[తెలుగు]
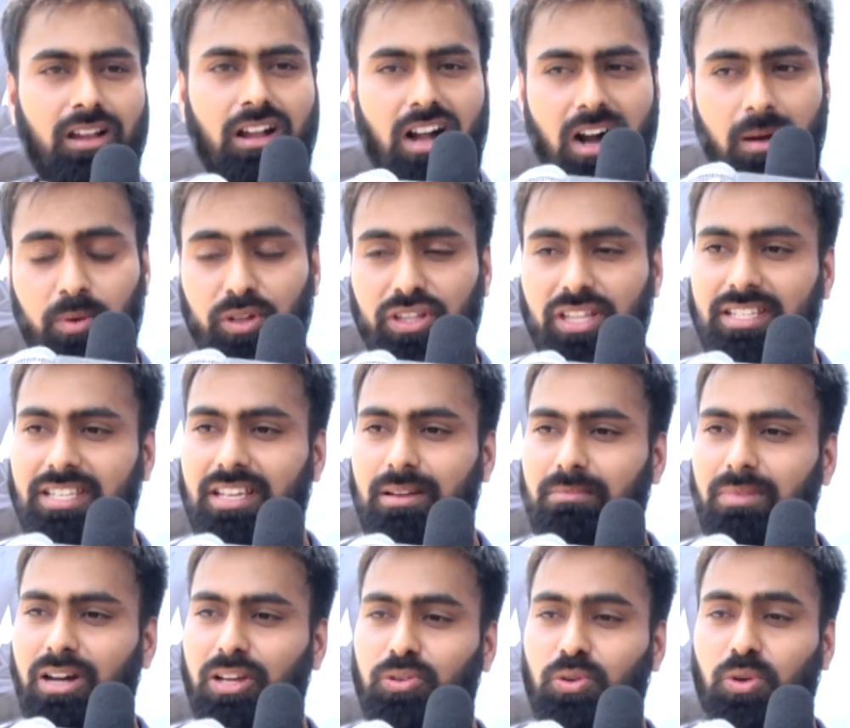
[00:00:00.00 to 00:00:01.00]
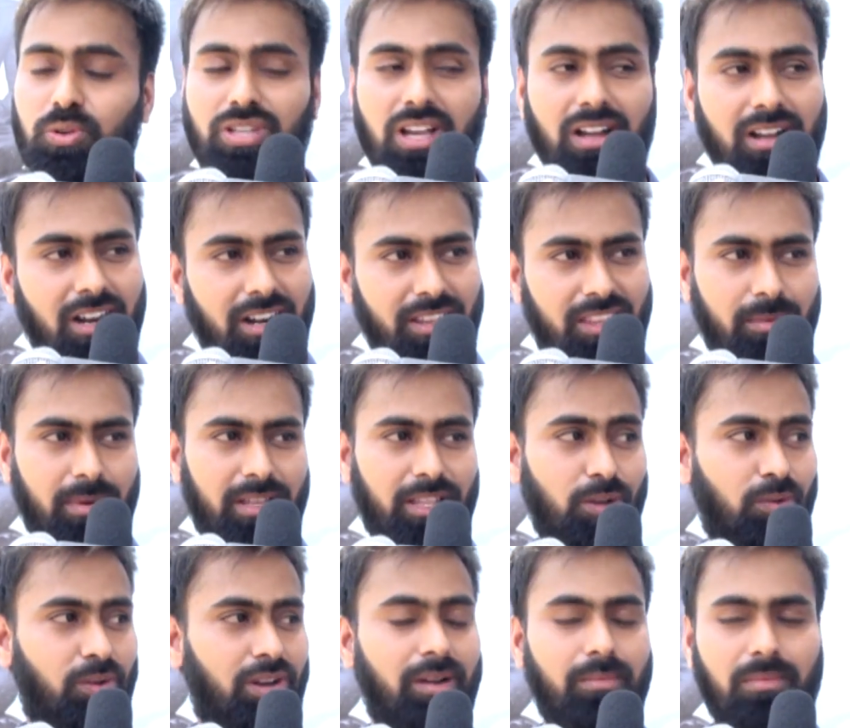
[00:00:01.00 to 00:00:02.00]
కాకపోతే సినిమా చూసాక అర్థమైంది
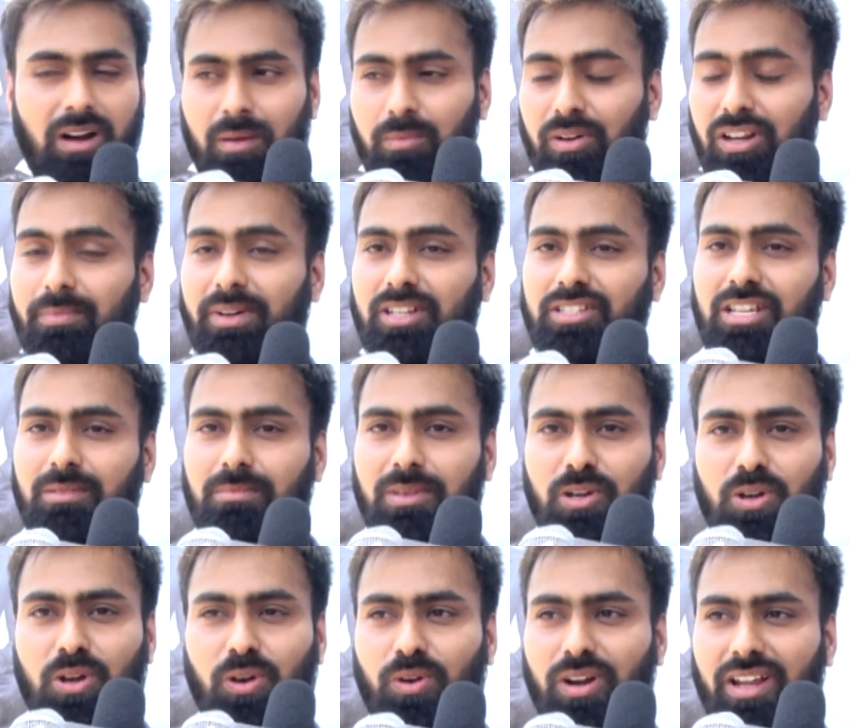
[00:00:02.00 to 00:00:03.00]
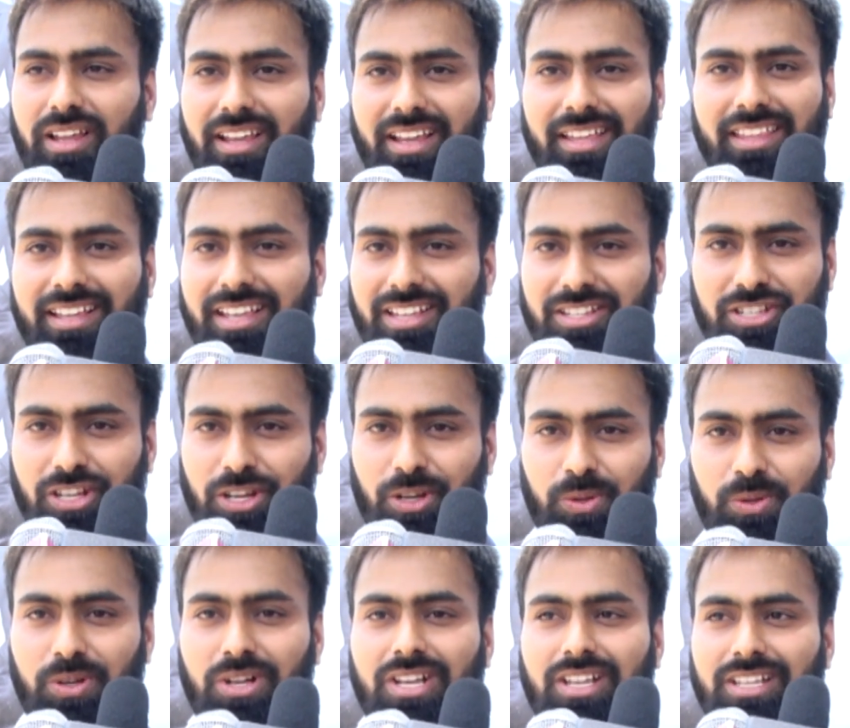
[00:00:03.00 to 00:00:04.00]
ఎవరైనా మామూలుగా మన సినిమా చూడకుండా ఏది గెస్ట్
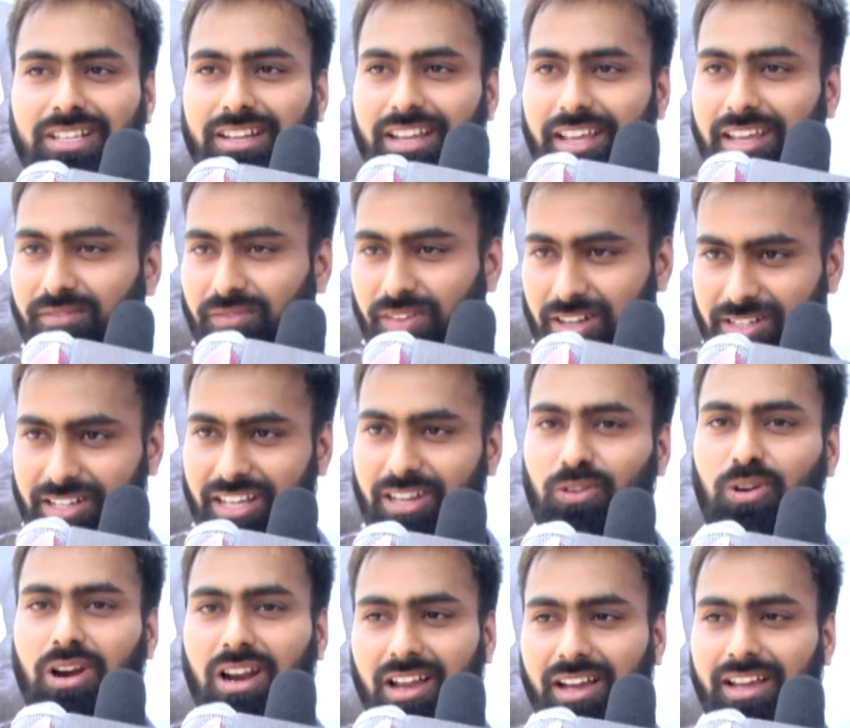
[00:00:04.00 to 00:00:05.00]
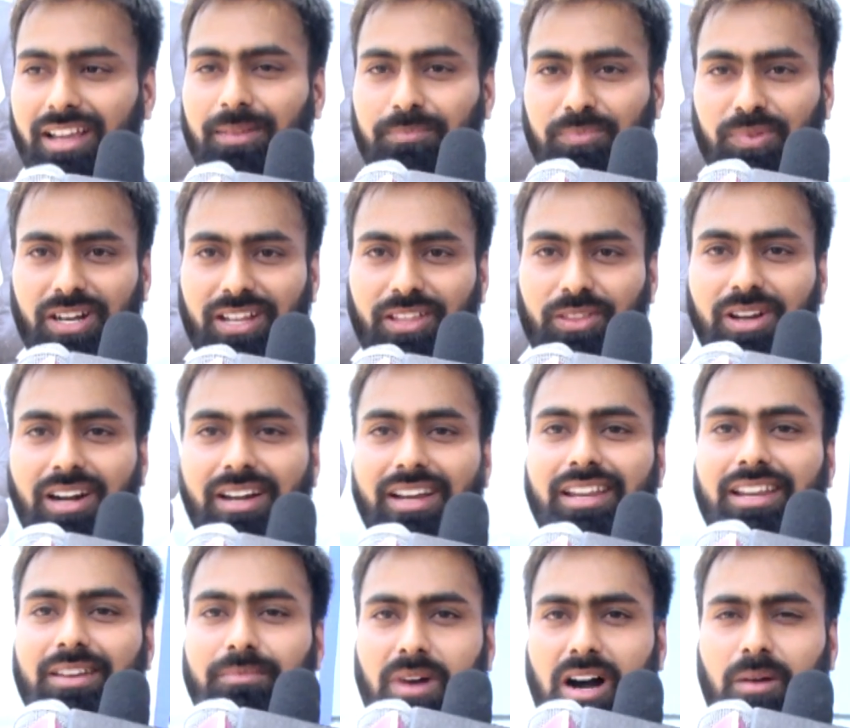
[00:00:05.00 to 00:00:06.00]
చేయొద్దు నేను ఫస్ట్ నేను కూడా అలాగే చెప్తున్నాను ఎందుకంటే
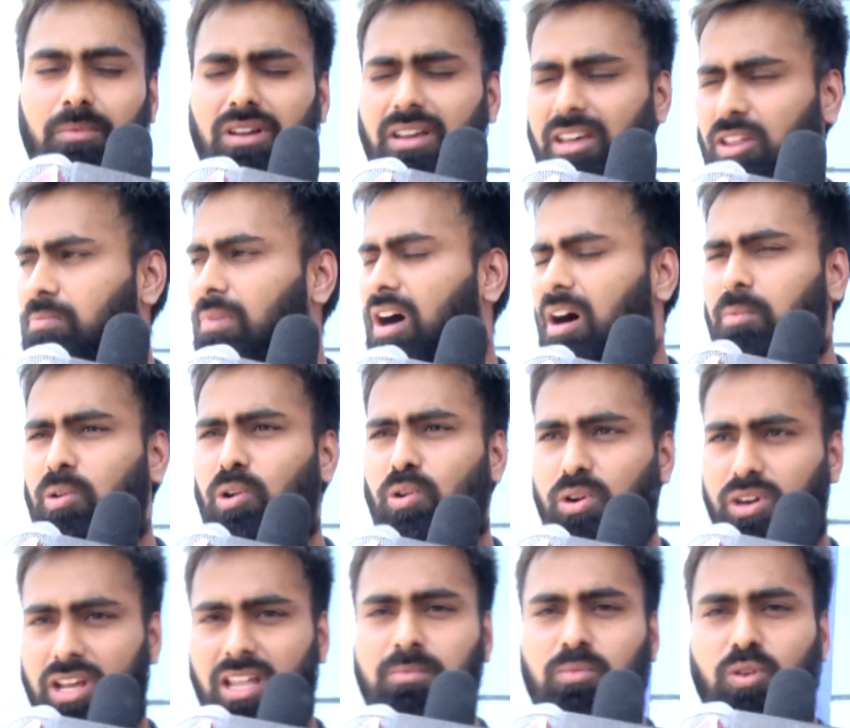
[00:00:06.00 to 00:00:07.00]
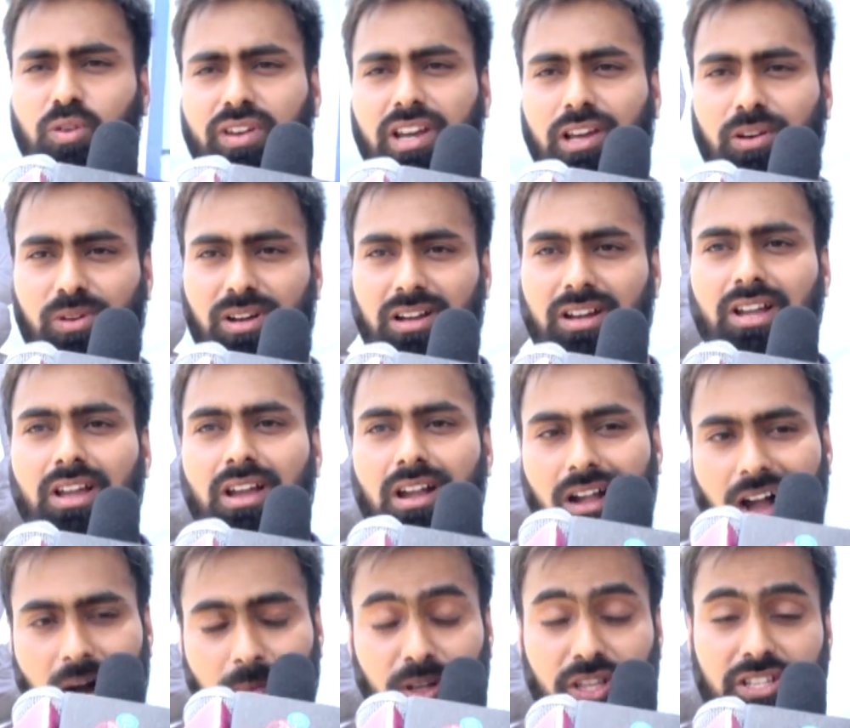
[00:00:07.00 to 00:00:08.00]
నేను మామూలు ఏదో మామూలుగా ఉంటుంది మూవీ అనుకున్నా
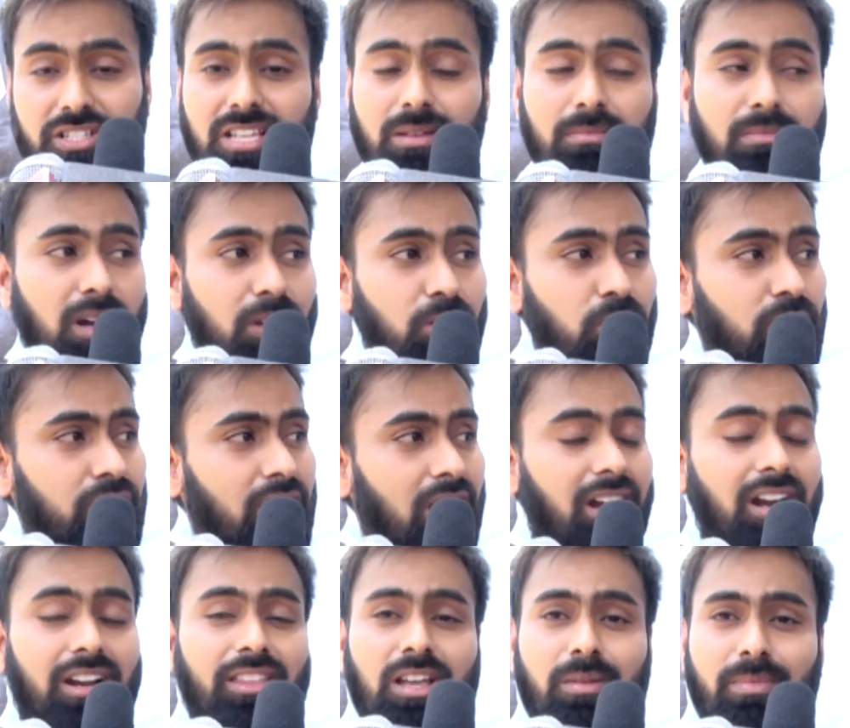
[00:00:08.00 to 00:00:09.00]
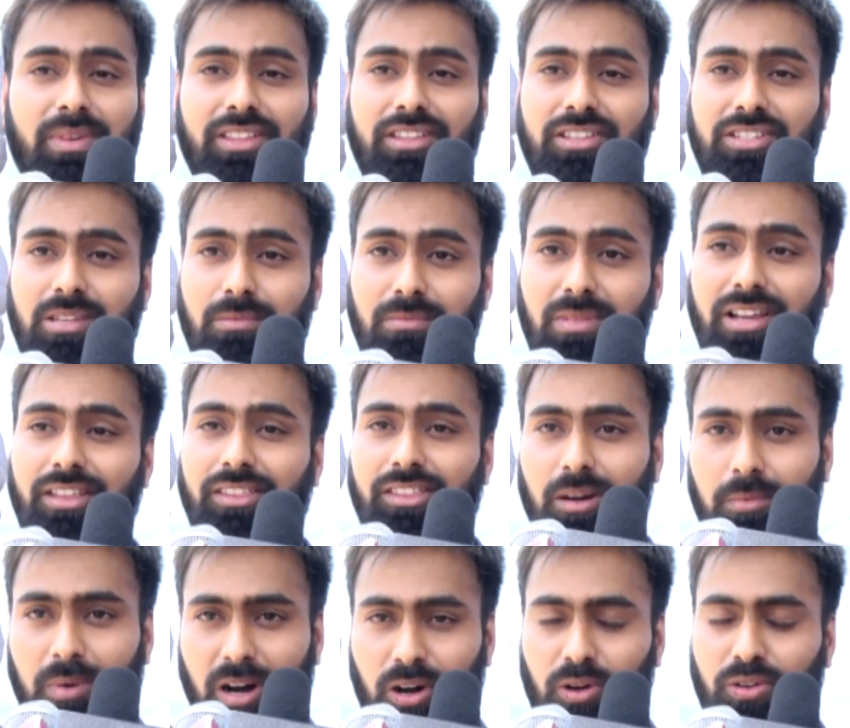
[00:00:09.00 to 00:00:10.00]
కాకపోతే సినిమా చూసాక అర్థమైంది సినిమా ఇంత
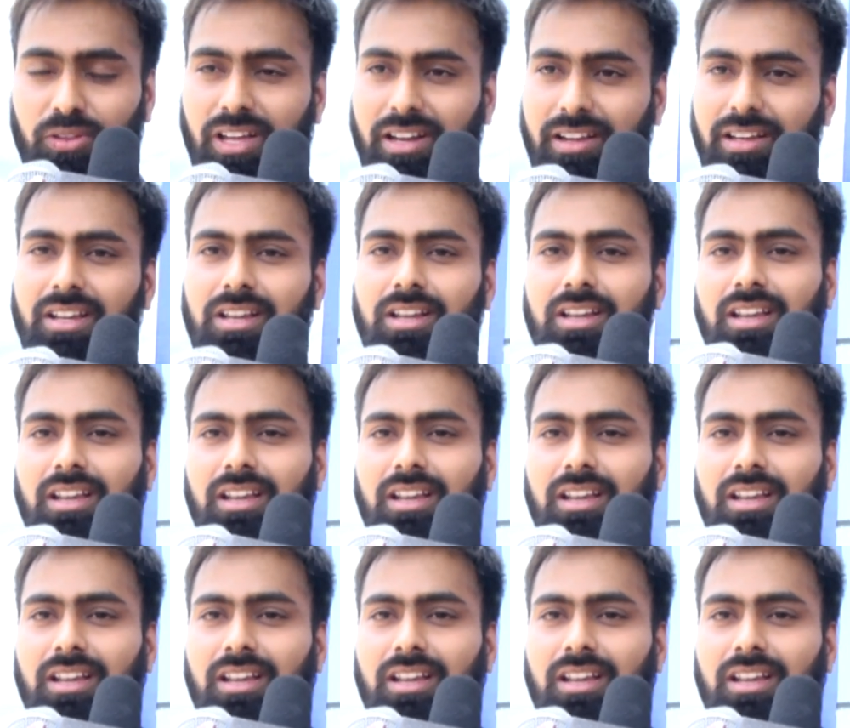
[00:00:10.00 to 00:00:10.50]
బాగుంది అని